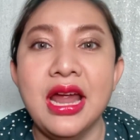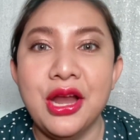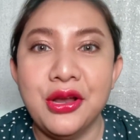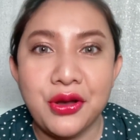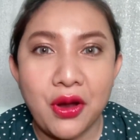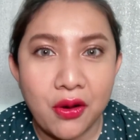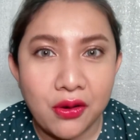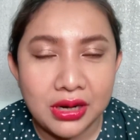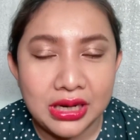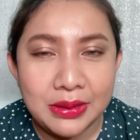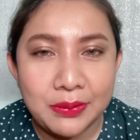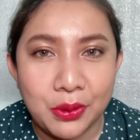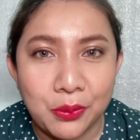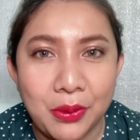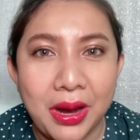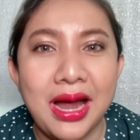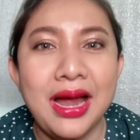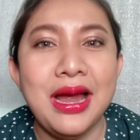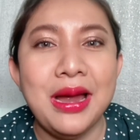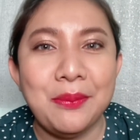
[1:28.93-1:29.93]
น้องก็เลยบอกว่า
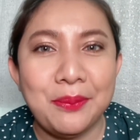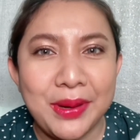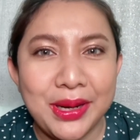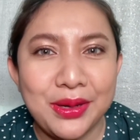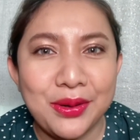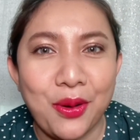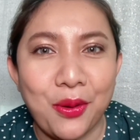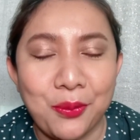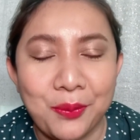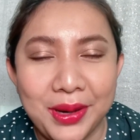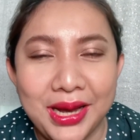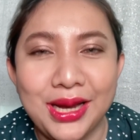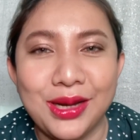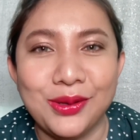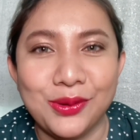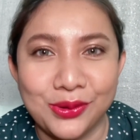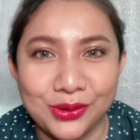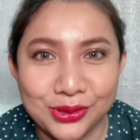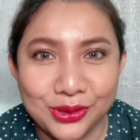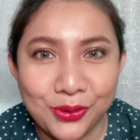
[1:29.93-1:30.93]
เป็นของเพจห
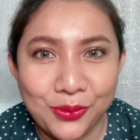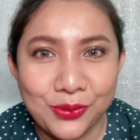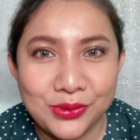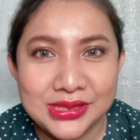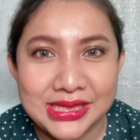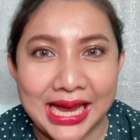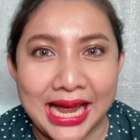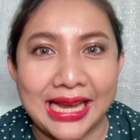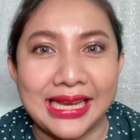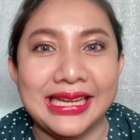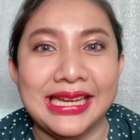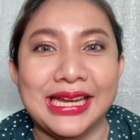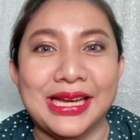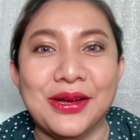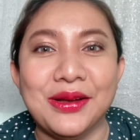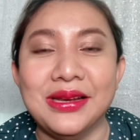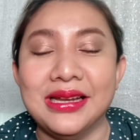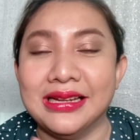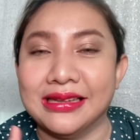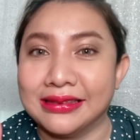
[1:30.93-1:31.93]
ล่นตู้จ้ะนิกก็
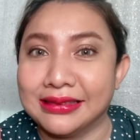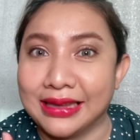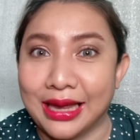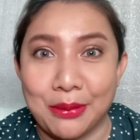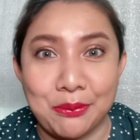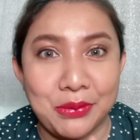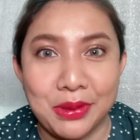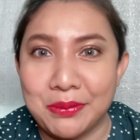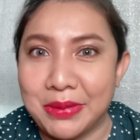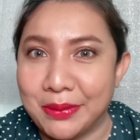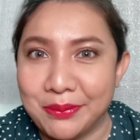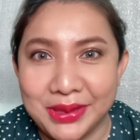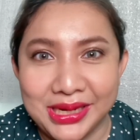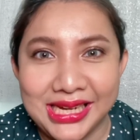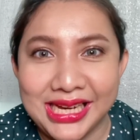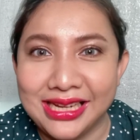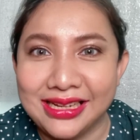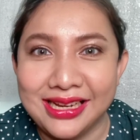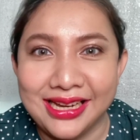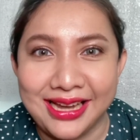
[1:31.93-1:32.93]
เลยตำมาแบบไม่
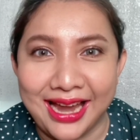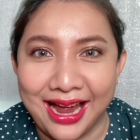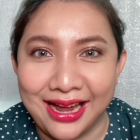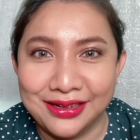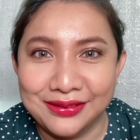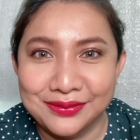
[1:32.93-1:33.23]
คิดเลยนะ